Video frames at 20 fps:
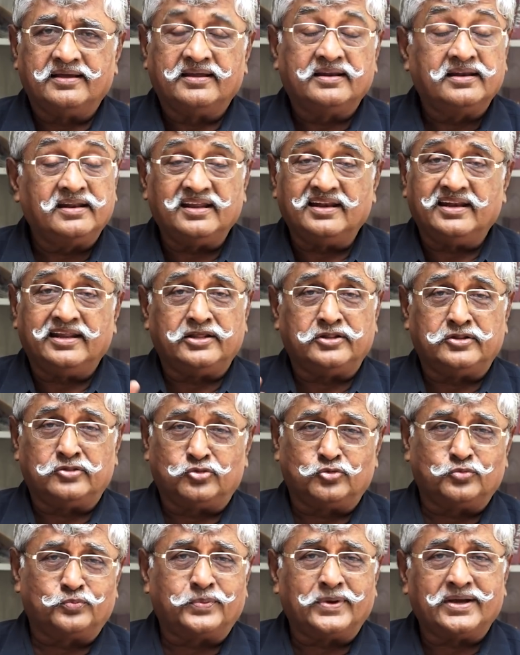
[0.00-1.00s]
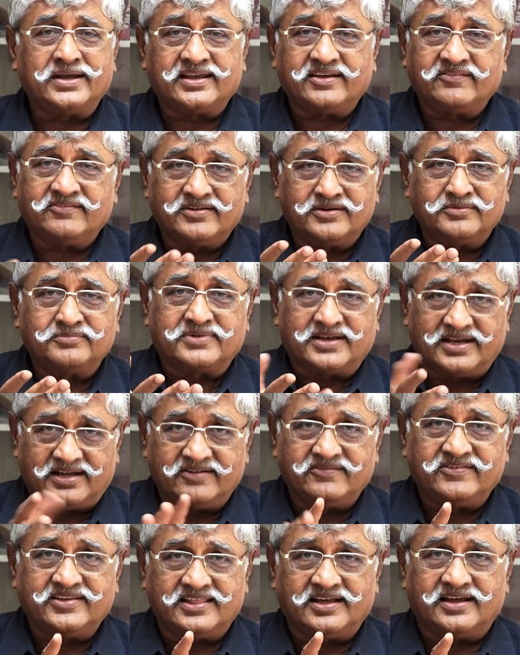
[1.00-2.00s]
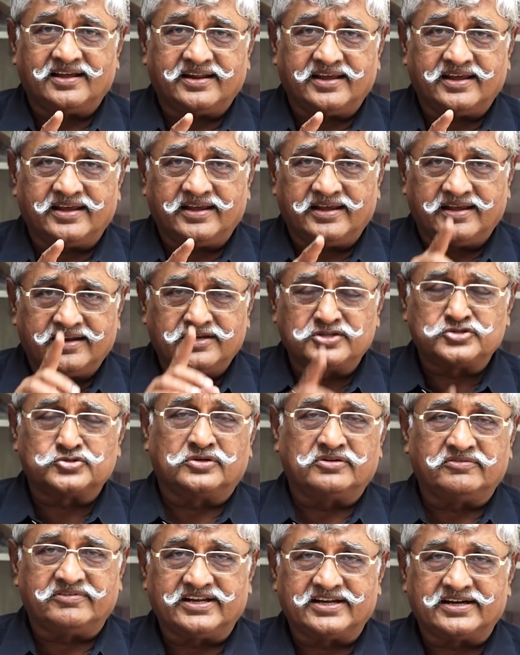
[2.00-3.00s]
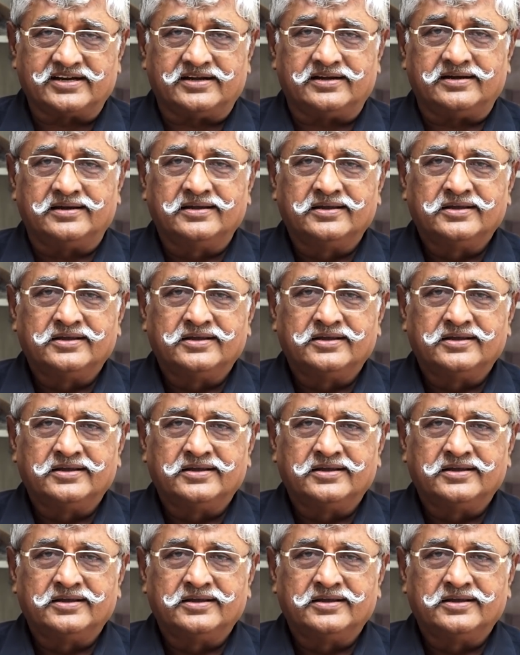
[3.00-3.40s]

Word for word: இல்லை இல்லை துப்பாக்கி வெறும் கருவிதானே என்று சொல்லுவீர்கள்